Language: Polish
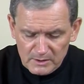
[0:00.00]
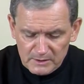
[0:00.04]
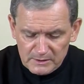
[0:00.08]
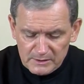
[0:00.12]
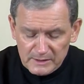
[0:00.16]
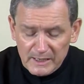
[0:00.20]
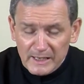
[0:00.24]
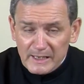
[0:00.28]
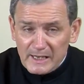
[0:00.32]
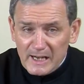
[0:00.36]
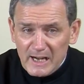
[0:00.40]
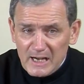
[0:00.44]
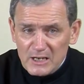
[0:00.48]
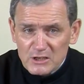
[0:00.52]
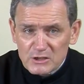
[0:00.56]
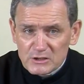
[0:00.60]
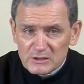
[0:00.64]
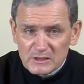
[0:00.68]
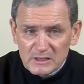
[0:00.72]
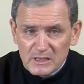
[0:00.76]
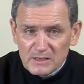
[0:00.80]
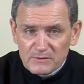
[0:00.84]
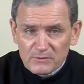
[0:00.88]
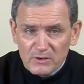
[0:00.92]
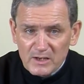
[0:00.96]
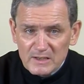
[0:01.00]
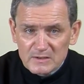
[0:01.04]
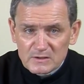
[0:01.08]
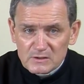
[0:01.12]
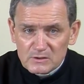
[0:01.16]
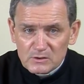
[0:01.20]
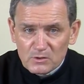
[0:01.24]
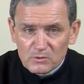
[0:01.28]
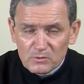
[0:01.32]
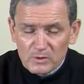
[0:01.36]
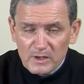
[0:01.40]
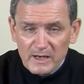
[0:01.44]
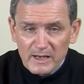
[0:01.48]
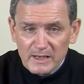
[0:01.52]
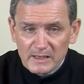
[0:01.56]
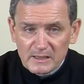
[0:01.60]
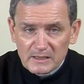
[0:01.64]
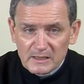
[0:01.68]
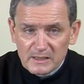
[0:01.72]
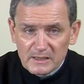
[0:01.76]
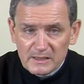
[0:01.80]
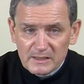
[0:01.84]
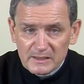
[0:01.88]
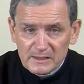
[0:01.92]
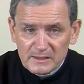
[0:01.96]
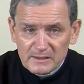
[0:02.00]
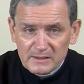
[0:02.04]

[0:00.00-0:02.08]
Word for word: nie każdy na własną rękę.